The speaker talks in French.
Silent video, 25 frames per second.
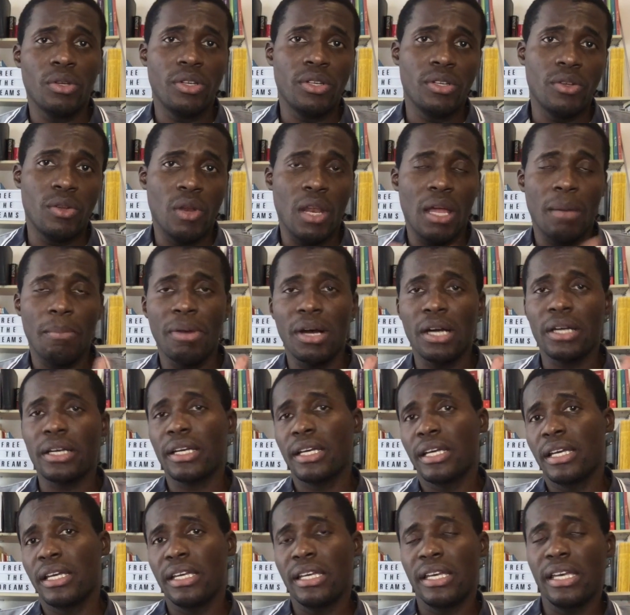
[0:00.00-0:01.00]
de la banque
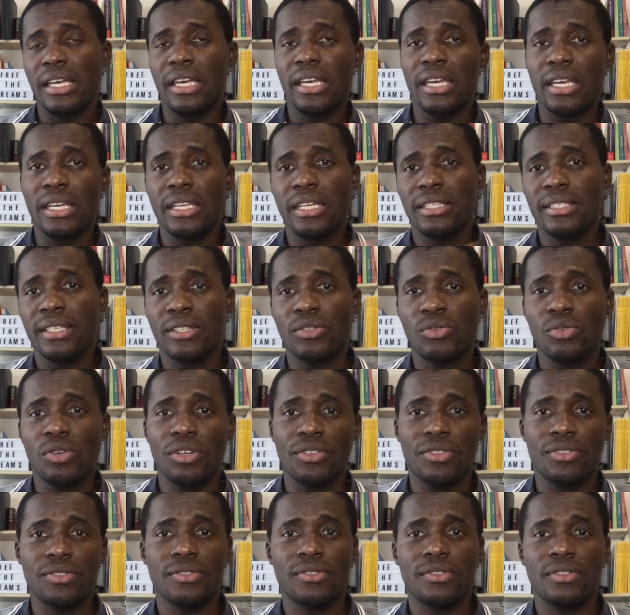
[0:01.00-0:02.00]
et des
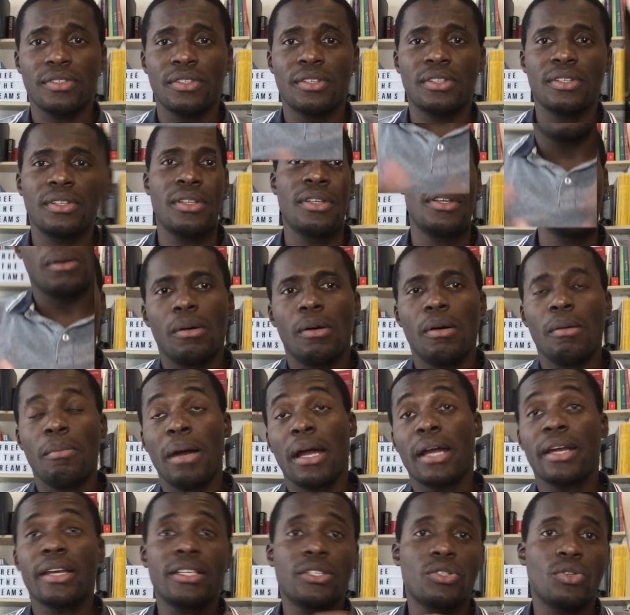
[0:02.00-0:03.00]
assurances.
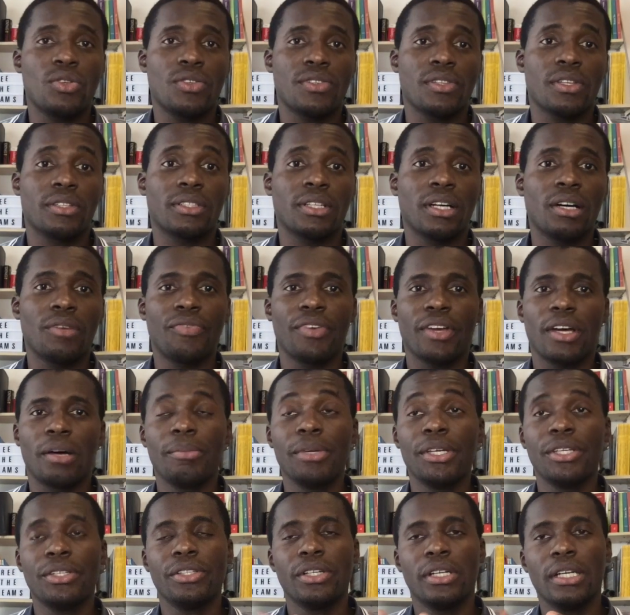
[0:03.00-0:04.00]
Marie se sent
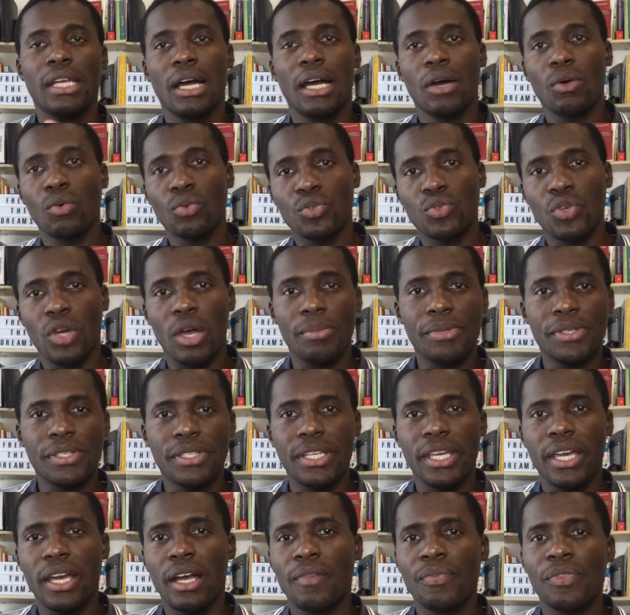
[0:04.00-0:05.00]
enfermée dans la roue du
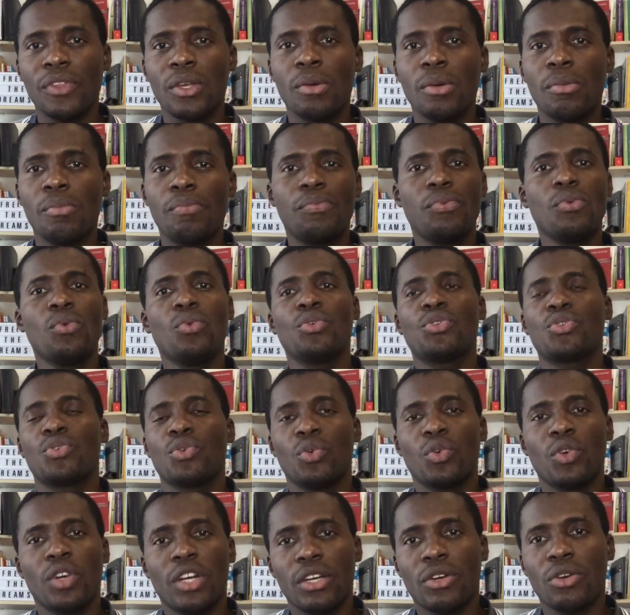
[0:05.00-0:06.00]
hamster. Pour se
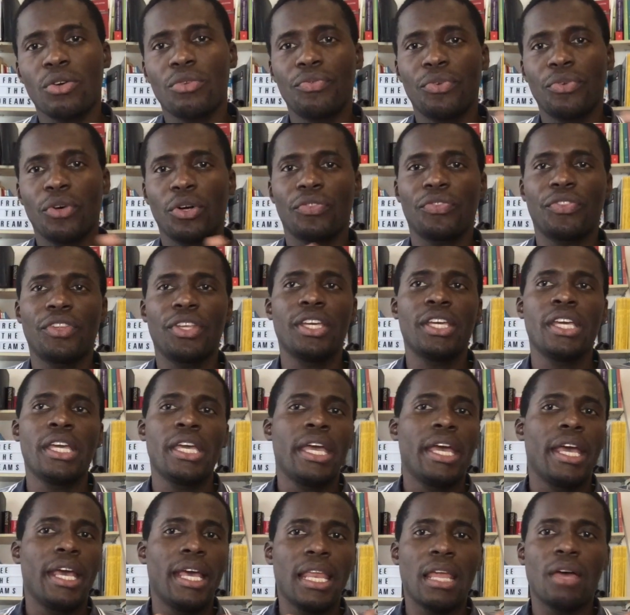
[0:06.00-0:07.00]
réconforter,
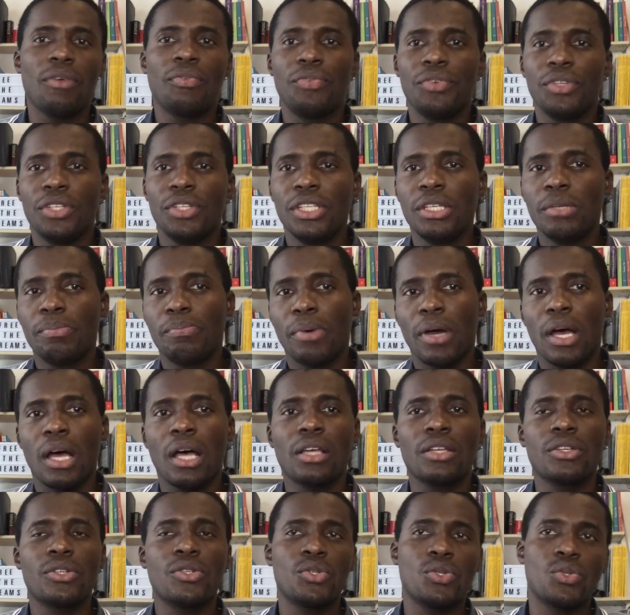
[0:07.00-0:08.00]
elle a fini par
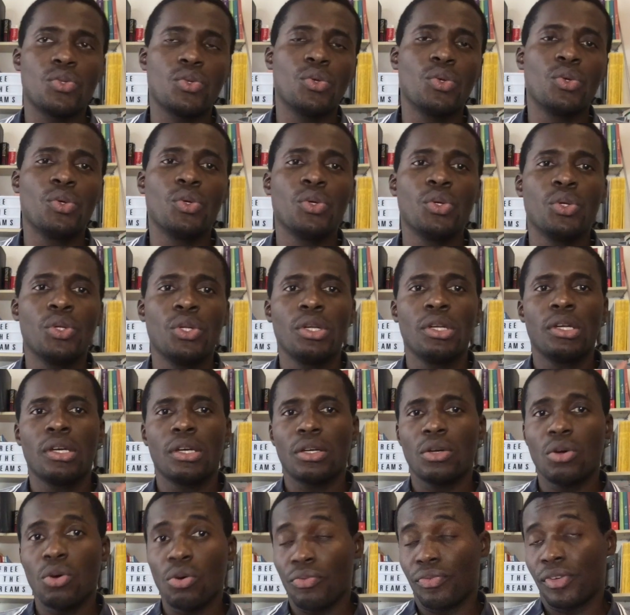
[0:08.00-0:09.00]
se
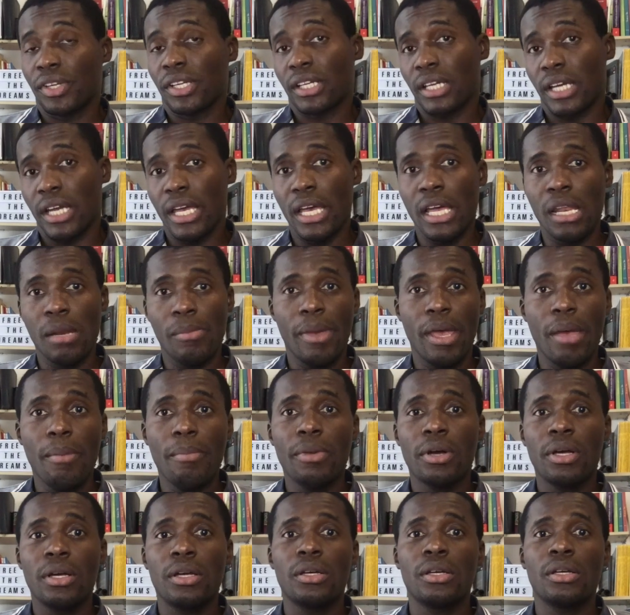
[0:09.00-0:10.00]
convaincre elle-même
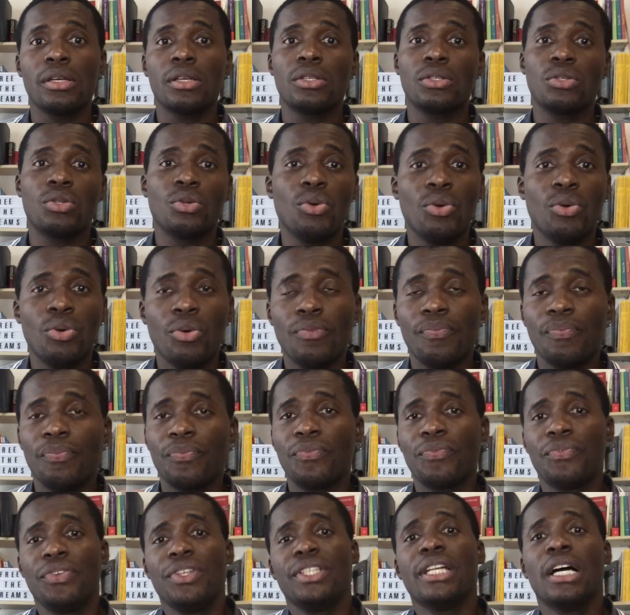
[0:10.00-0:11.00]
que
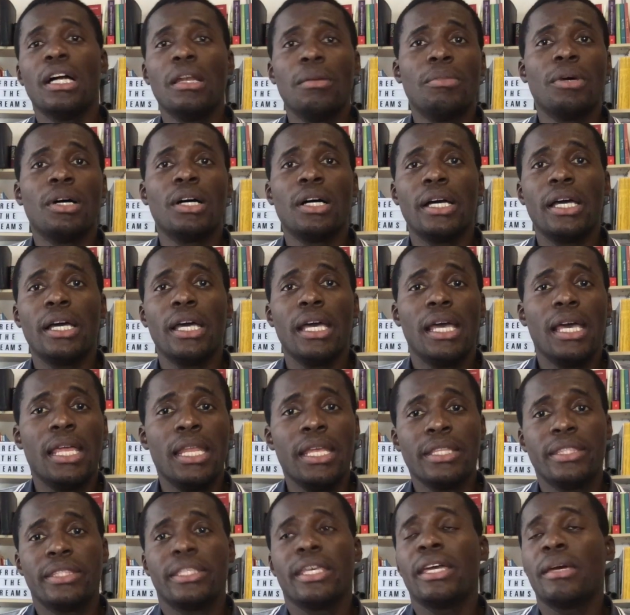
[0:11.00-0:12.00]
finalement, elle
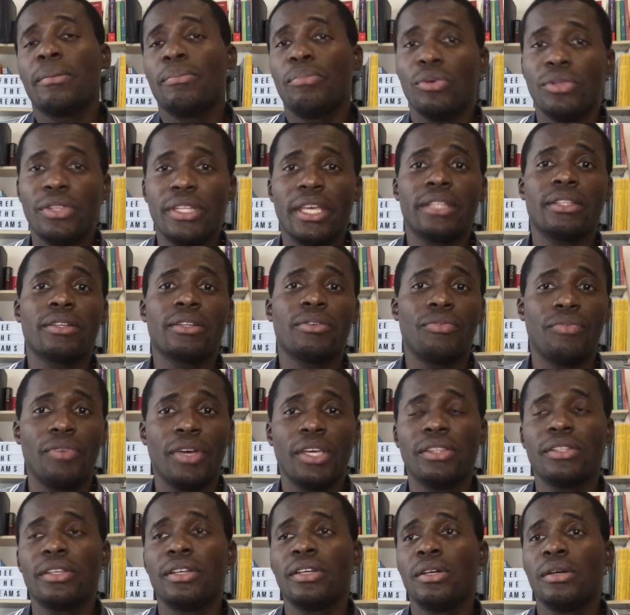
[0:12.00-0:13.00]
était peut-être faite
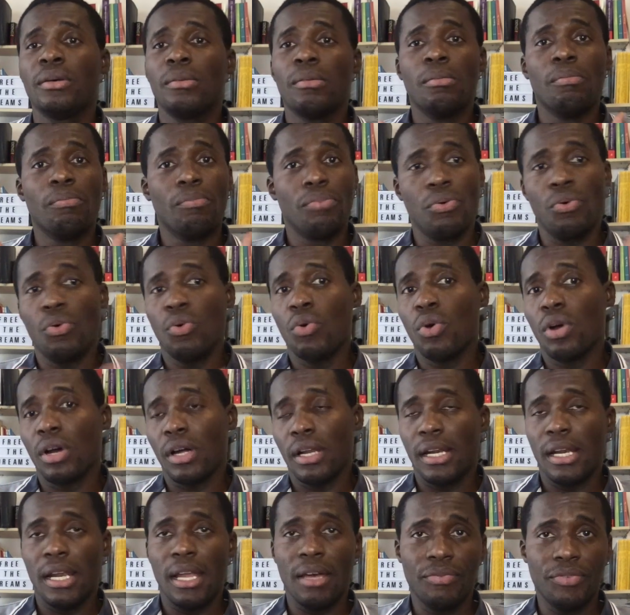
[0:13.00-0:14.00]
pour
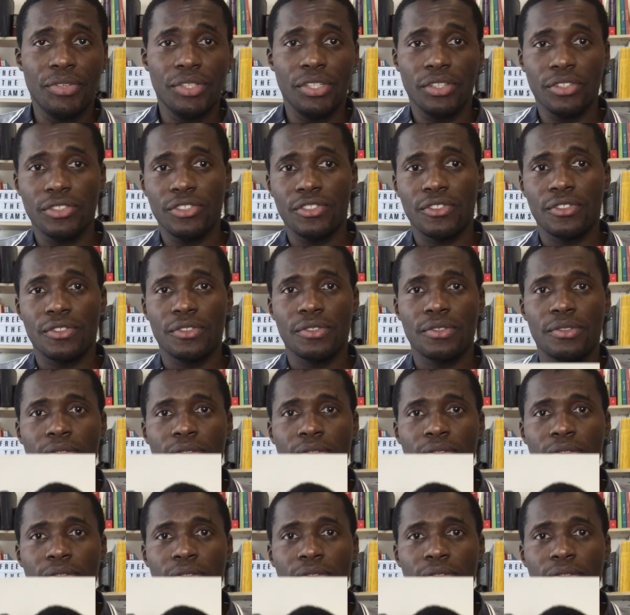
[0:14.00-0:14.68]
la finance.